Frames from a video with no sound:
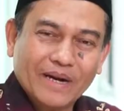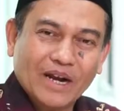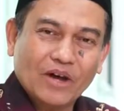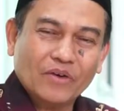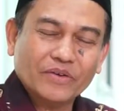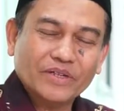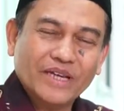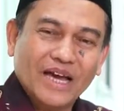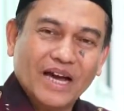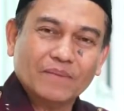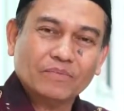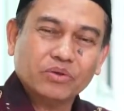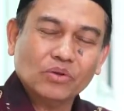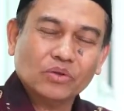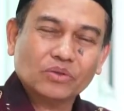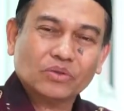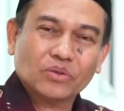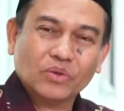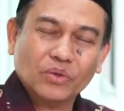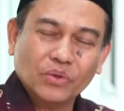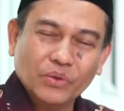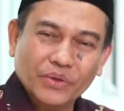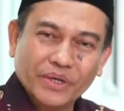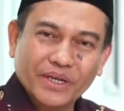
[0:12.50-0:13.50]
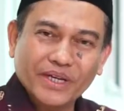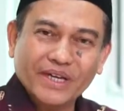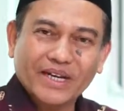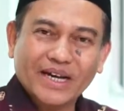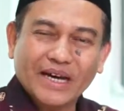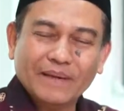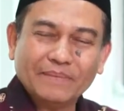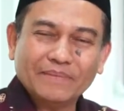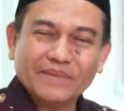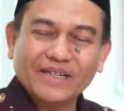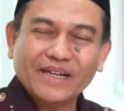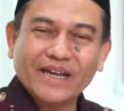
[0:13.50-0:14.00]
มเรายังพูดคุย
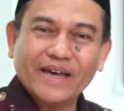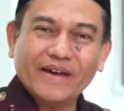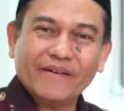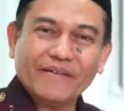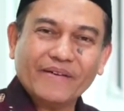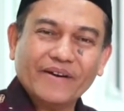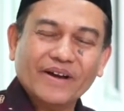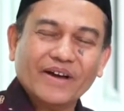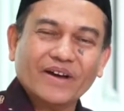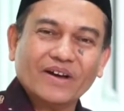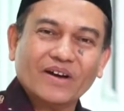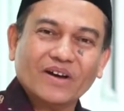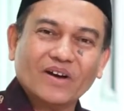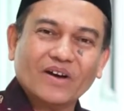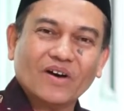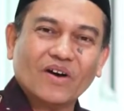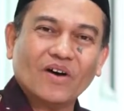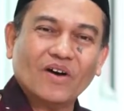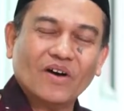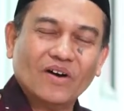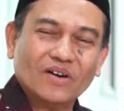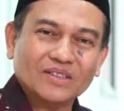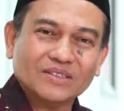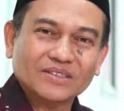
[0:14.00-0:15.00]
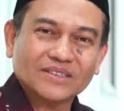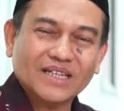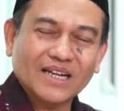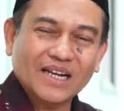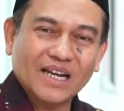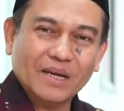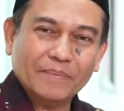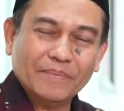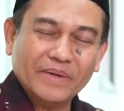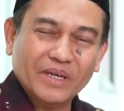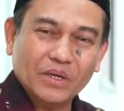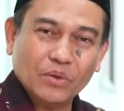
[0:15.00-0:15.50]
กันในเรื่องของท่า
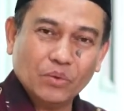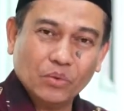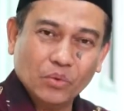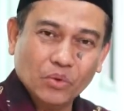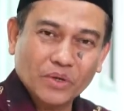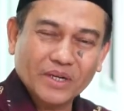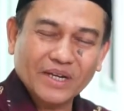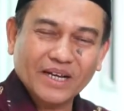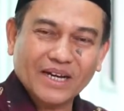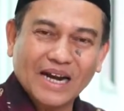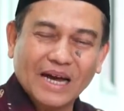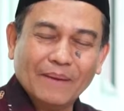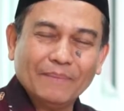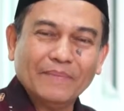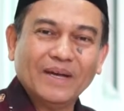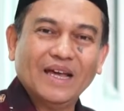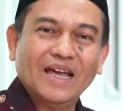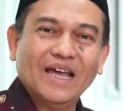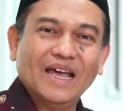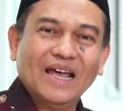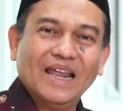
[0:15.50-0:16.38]
นนบีฮูดนะครับ